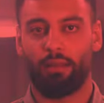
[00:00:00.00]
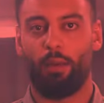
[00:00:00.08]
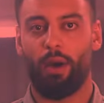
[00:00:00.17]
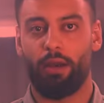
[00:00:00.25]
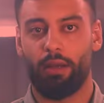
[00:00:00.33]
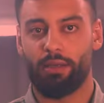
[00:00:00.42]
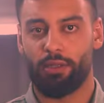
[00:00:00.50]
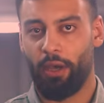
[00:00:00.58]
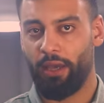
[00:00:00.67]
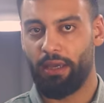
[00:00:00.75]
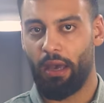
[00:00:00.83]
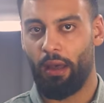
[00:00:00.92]
الطوارئ
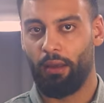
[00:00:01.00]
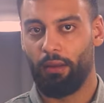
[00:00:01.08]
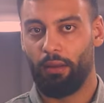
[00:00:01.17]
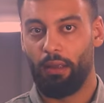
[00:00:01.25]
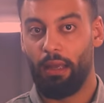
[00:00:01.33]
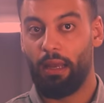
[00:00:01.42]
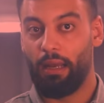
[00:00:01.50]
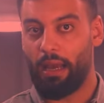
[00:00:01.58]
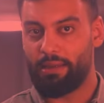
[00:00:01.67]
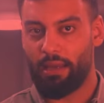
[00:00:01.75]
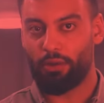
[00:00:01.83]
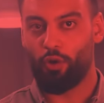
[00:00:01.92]
الصحية
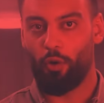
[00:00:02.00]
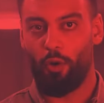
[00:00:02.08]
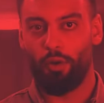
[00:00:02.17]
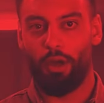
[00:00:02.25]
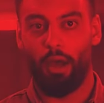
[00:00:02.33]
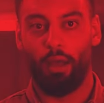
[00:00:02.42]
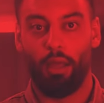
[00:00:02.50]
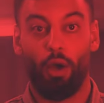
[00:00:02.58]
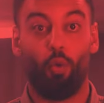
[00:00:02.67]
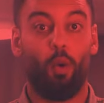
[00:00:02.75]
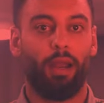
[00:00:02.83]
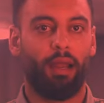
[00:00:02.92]
ليست كورونا
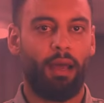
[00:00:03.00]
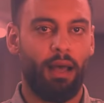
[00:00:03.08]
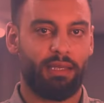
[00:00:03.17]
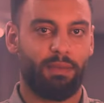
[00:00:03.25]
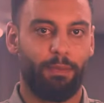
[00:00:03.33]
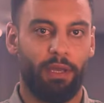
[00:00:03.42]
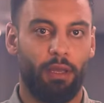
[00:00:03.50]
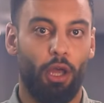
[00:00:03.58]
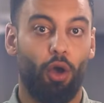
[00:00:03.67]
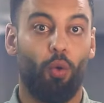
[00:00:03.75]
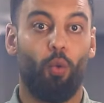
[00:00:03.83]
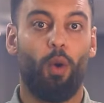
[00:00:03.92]
ولا الحصبة
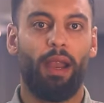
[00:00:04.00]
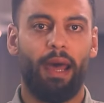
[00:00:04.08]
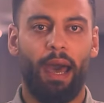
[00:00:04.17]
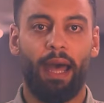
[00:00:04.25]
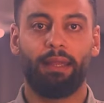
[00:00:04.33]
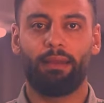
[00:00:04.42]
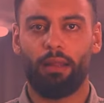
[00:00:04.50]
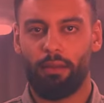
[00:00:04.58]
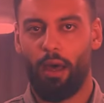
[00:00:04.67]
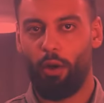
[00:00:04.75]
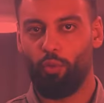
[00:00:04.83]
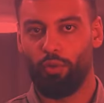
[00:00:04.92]
ولا حتى
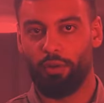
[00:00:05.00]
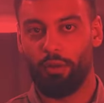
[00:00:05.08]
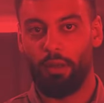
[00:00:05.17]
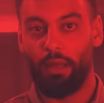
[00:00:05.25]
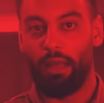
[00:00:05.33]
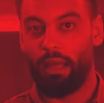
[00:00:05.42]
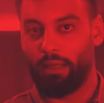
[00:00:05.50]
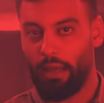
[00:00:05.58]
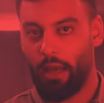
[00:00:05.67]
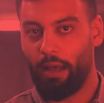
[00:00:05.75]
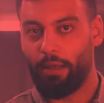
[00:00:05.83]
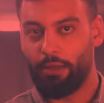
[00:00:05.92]
الطاعون
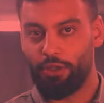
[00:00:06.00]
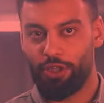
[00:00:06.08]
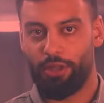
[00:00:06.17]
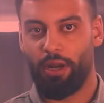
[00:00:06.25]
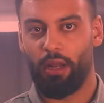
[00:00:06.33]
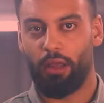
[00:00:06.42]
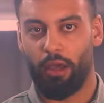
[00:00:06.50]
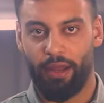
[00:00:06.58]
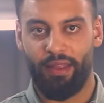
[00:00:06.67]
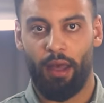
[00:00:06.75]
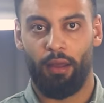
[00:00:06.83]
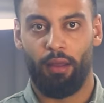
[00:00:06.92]
إنها جدر
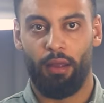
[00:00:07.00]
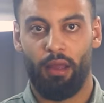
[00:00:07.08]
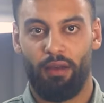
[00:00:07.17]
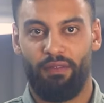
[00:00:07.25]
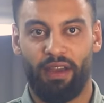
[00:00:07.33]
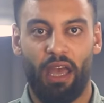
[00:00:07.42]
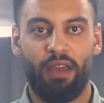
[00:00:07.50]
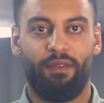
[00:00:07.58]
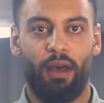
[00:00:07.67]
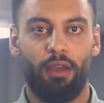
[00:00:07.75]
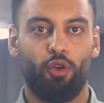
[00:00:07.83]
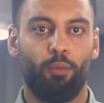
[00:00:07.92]
القردة فكيف
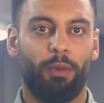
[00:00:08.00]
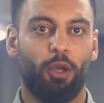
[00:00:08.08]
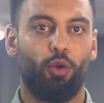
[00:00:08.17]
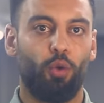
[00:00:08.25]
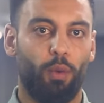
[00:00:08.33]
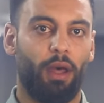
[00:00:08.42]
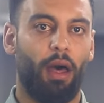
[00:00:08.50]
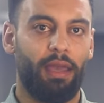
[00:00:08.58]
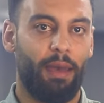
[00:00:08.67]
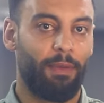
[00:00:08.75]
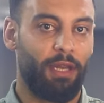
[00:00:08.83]
يمكن الوقاية